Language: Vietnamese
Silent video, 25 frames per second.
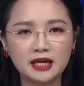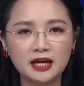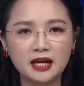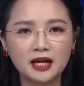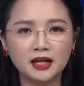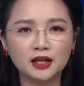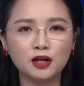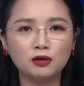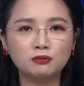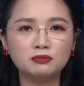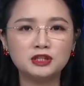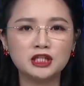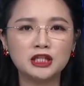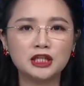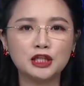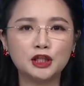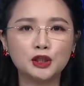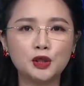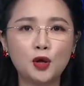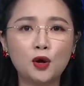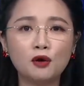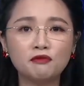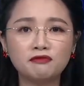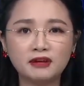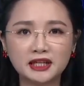đồng chí
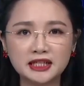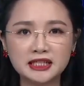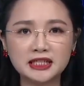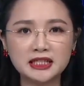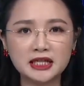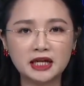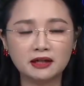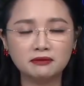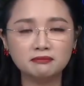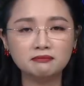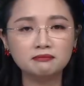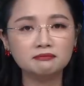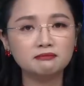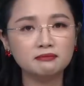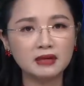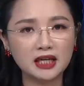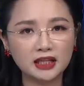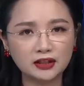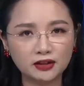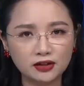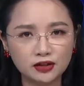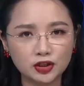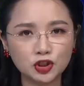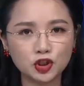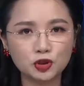Đỗ Văn Chiến, Bí
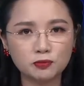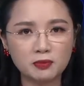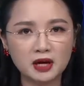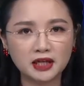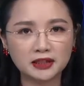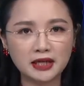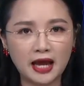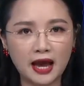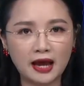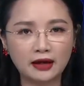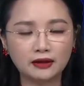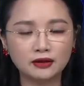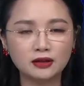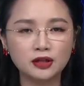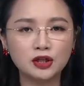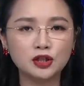thư Trung ương Đảng,